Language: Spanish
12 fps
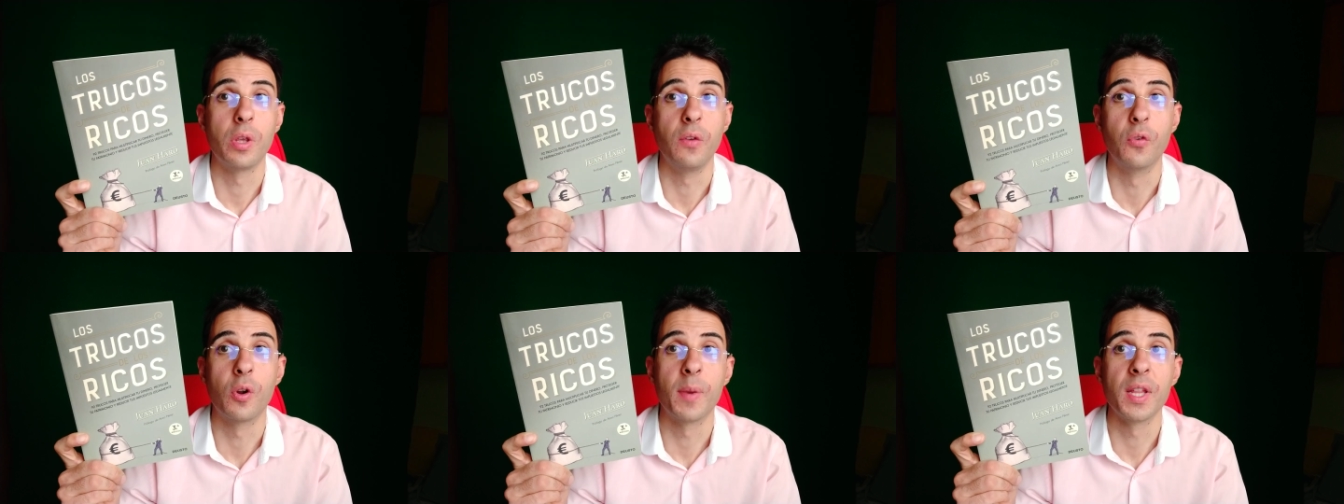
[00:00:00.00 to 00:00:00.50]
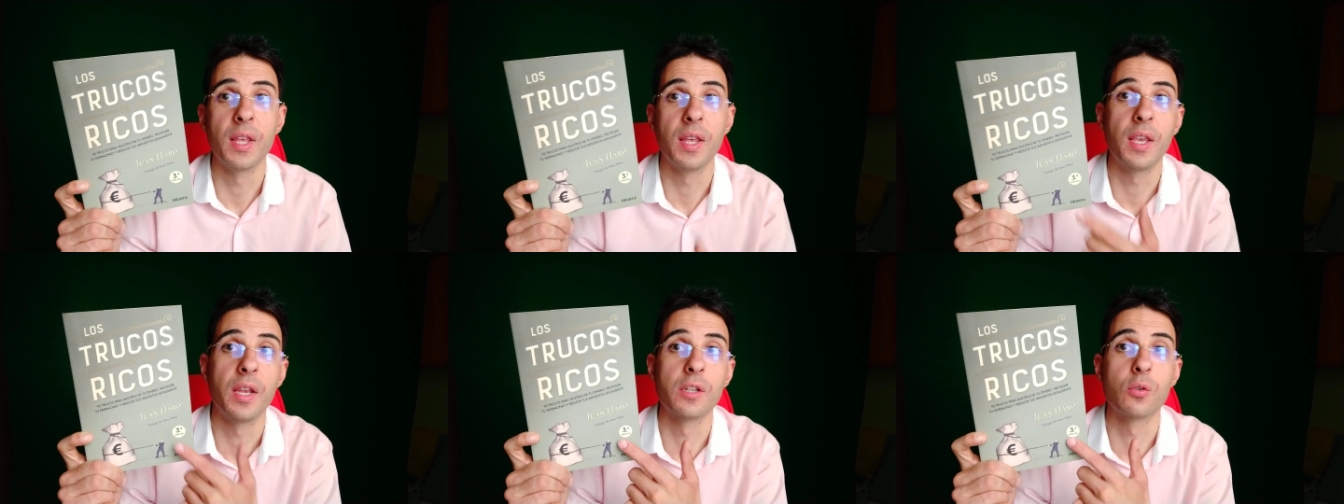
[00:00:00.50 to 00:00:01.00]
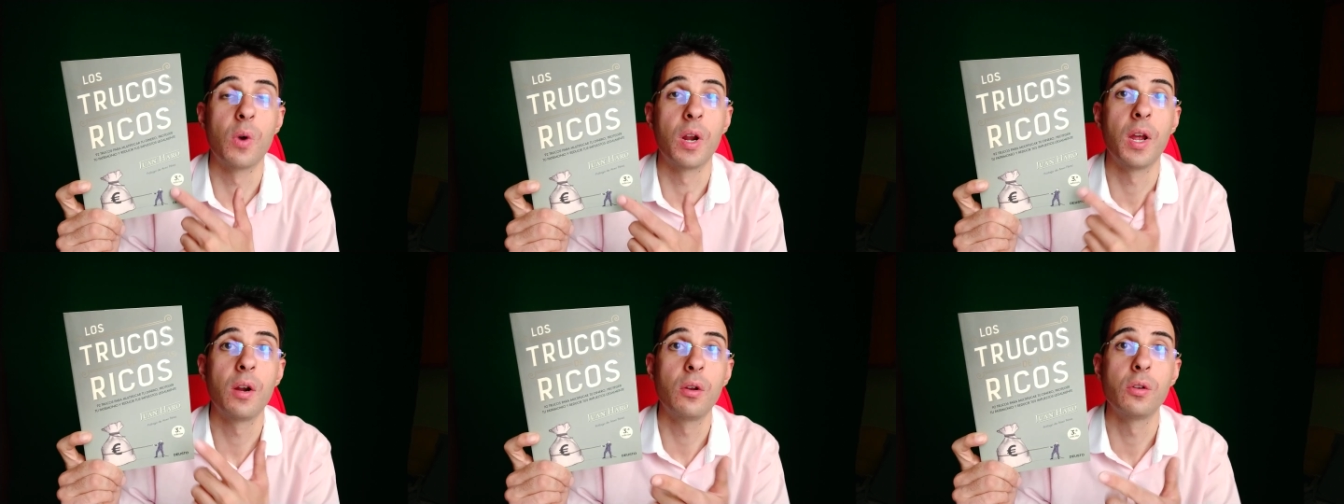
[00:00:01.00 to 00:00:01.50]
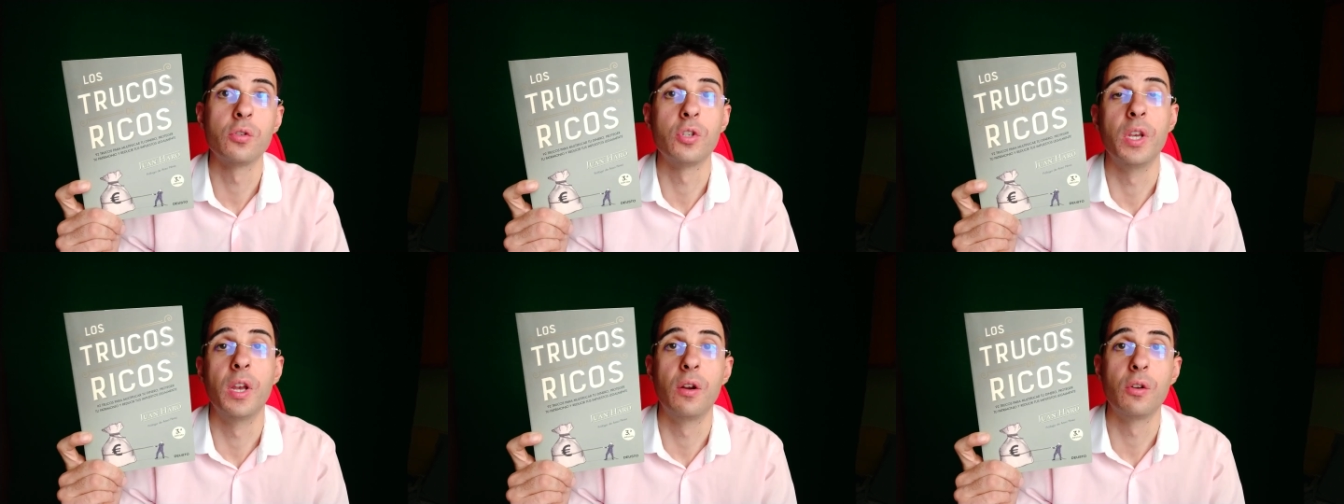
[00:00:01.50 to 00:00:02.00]
infórmate de quién es Juan Aro,
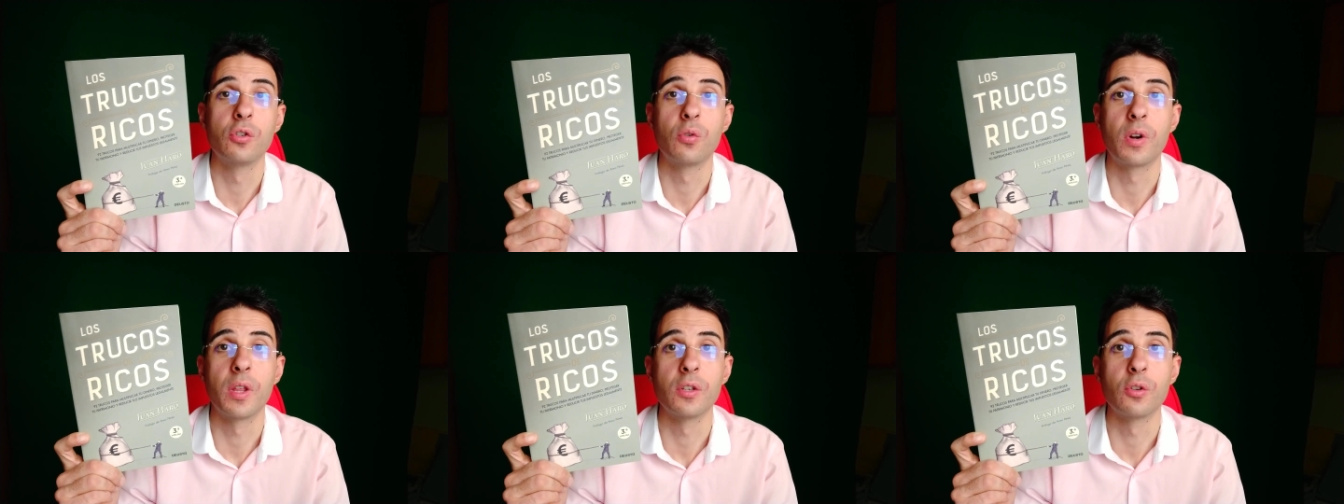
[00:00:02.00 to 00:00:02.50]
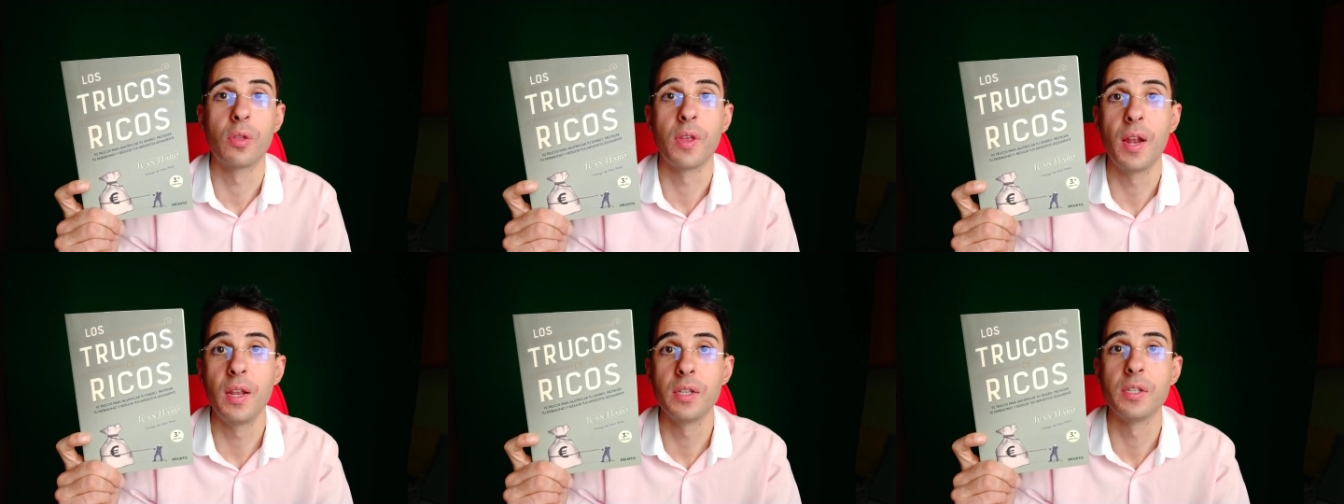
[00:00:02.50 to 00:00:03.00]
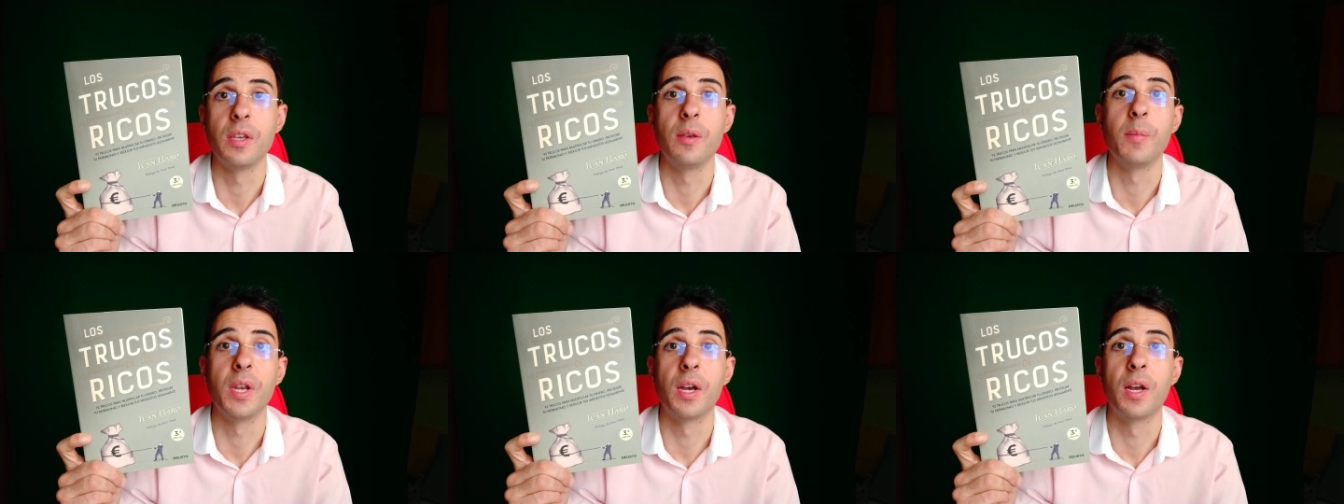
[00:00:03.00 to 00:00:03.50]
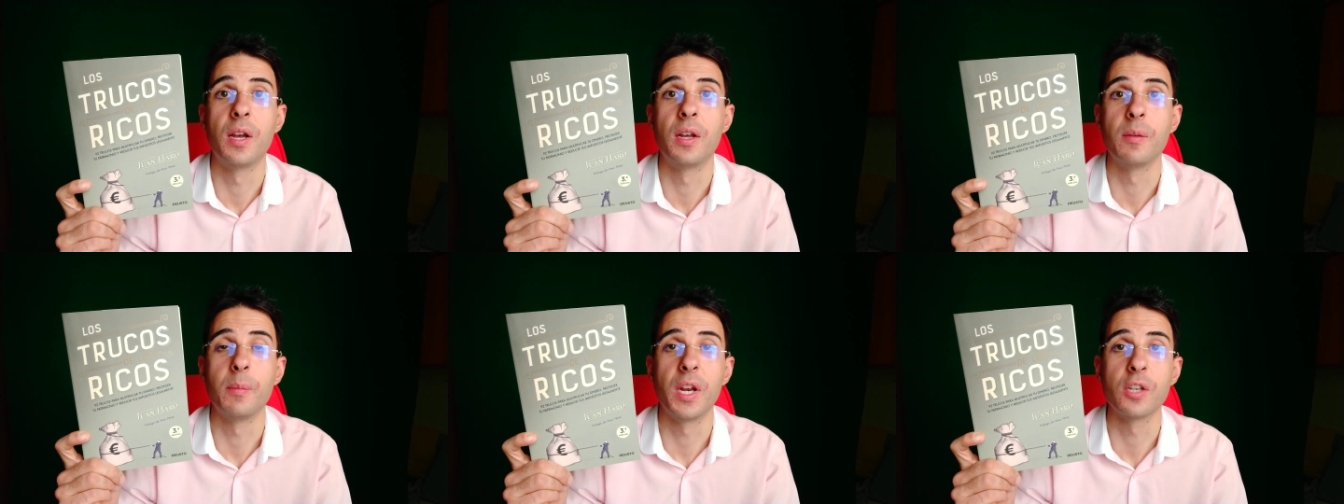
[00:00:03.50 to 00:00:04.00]
síguelo en sus redes sociales y
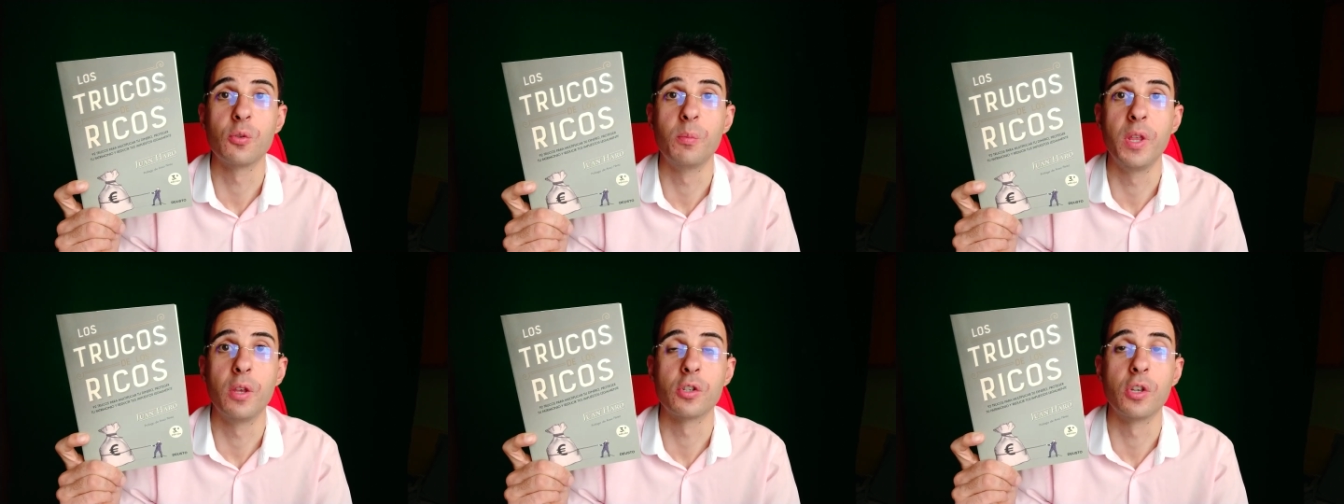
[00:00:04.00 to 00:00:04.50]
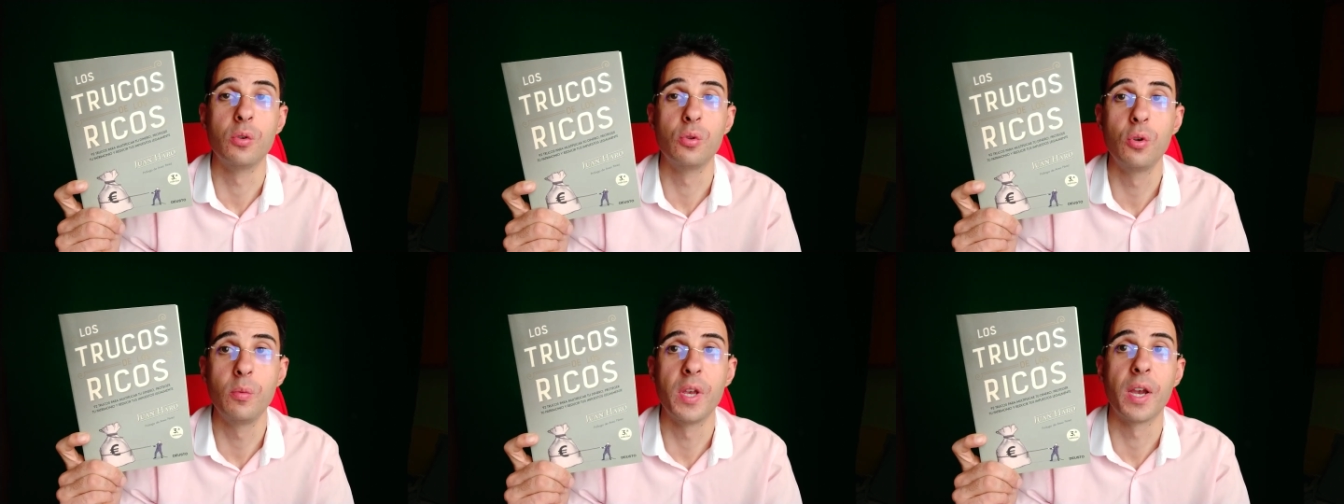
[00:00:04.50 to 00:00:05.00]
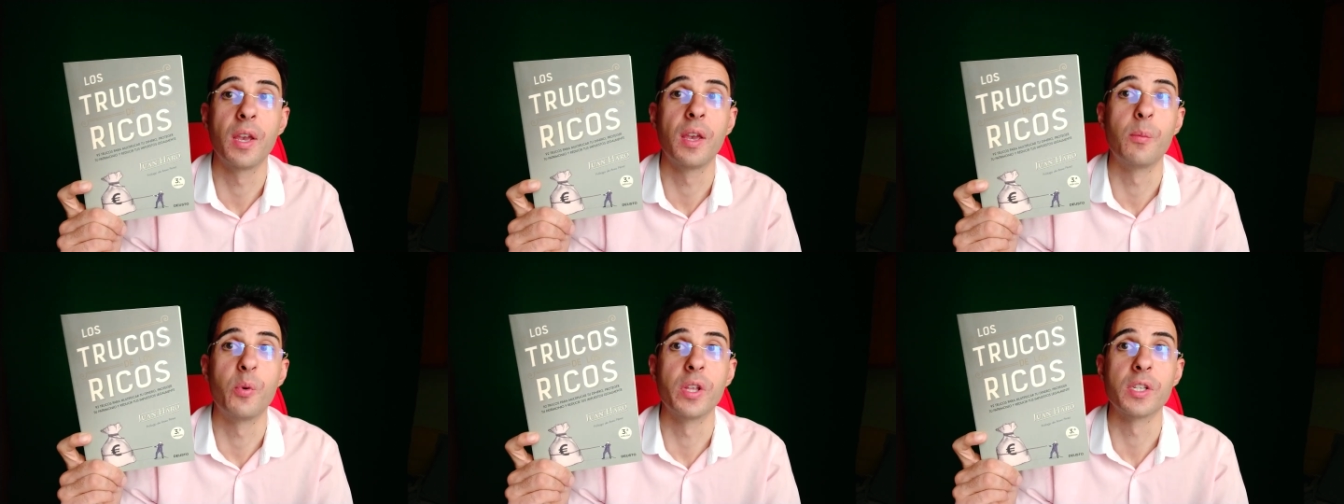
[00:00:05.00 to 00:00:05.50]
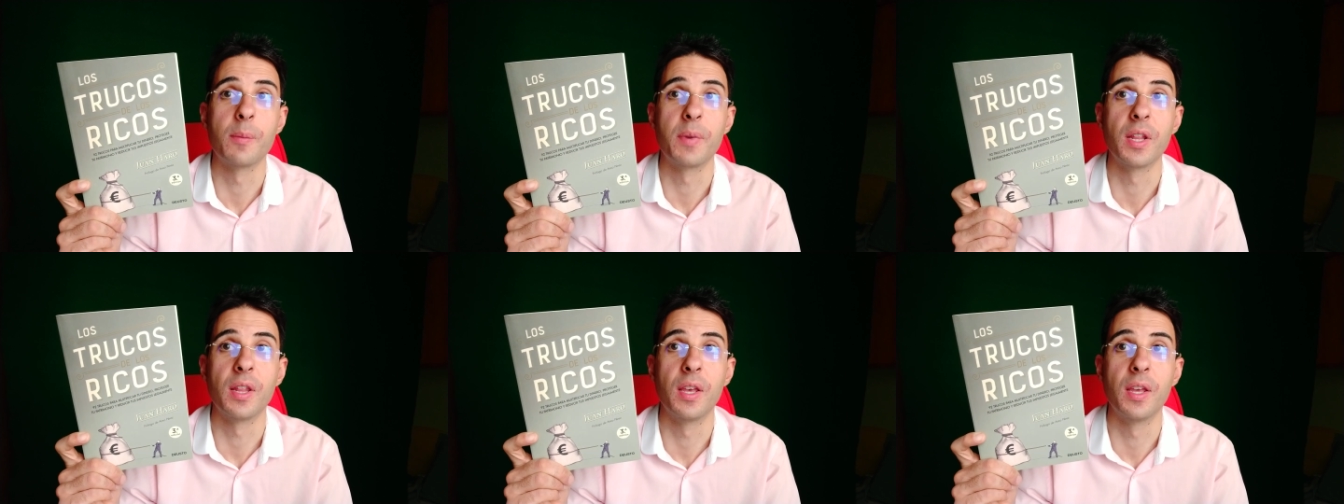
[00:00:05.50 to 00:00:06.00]
mira, mira sus vídeos en YouTube ya que puedes
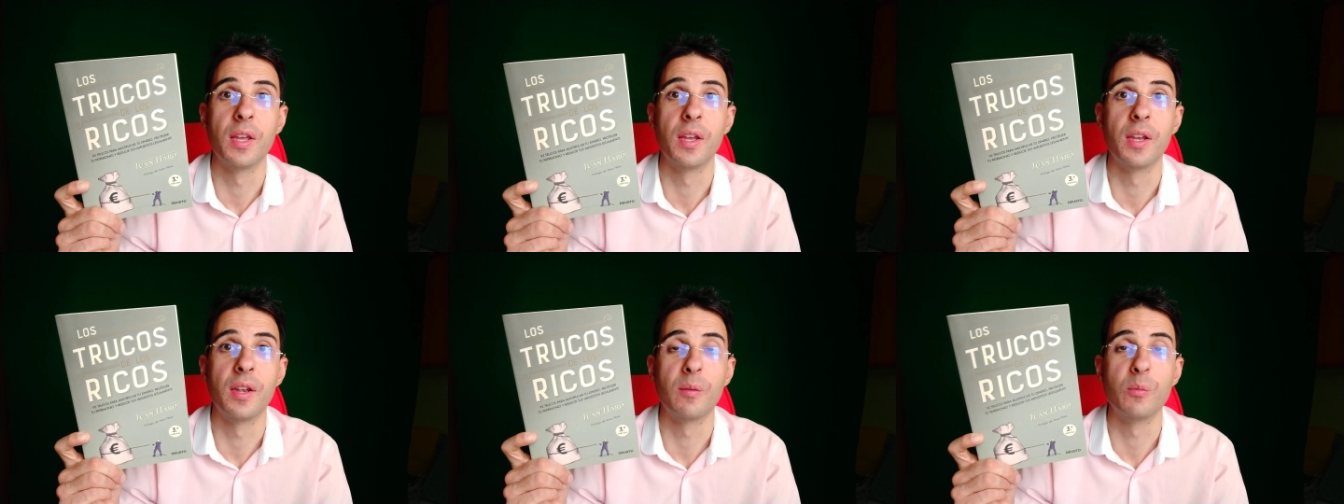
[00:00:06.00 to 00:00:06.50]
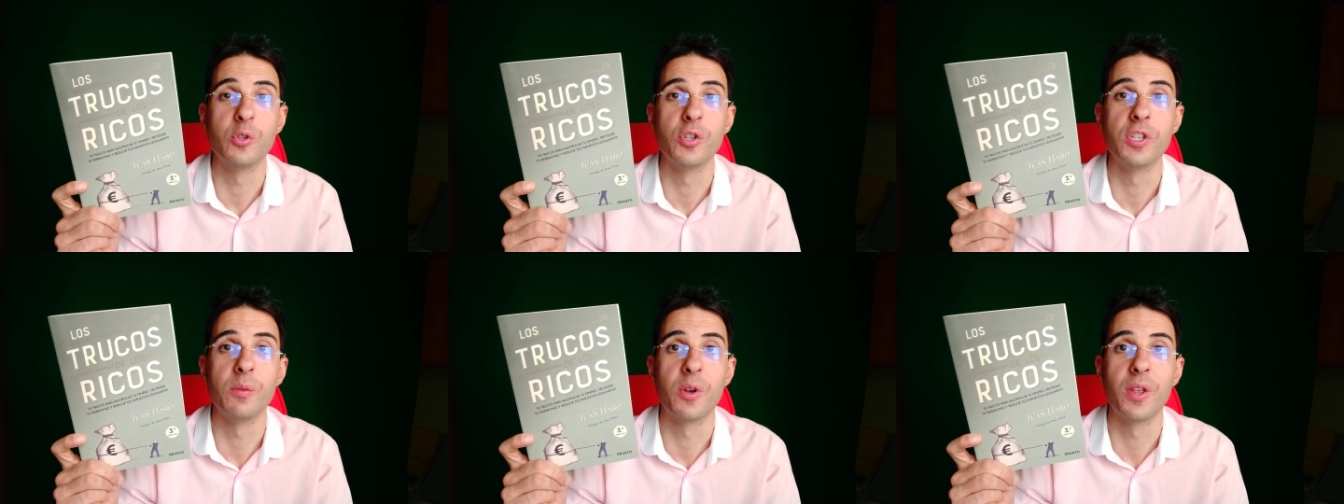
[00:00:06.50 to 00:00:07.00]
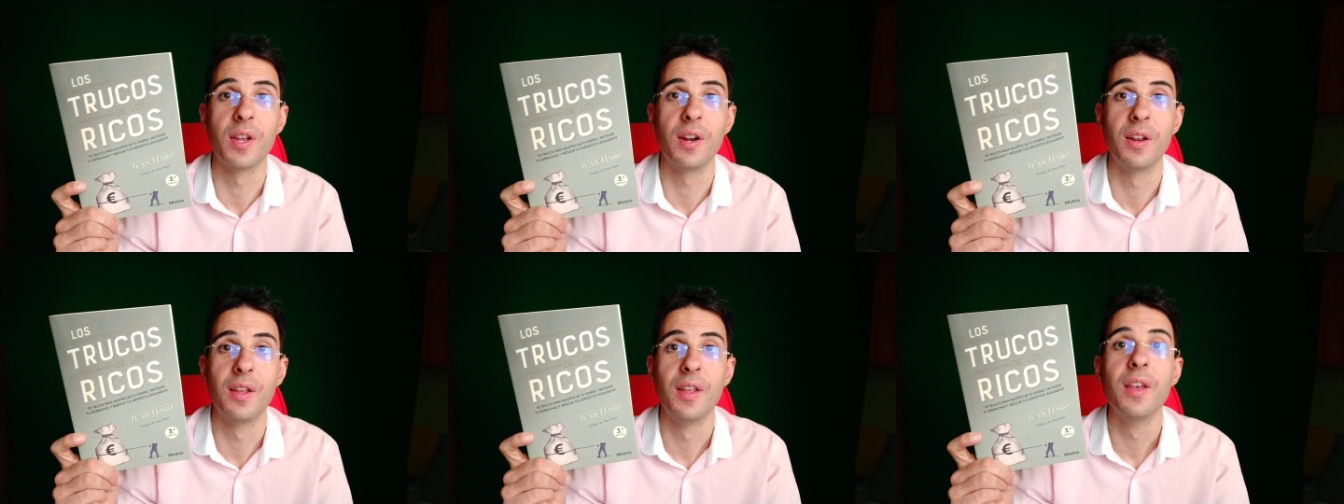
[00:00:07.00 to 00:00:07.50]
aprender muchísimo de él.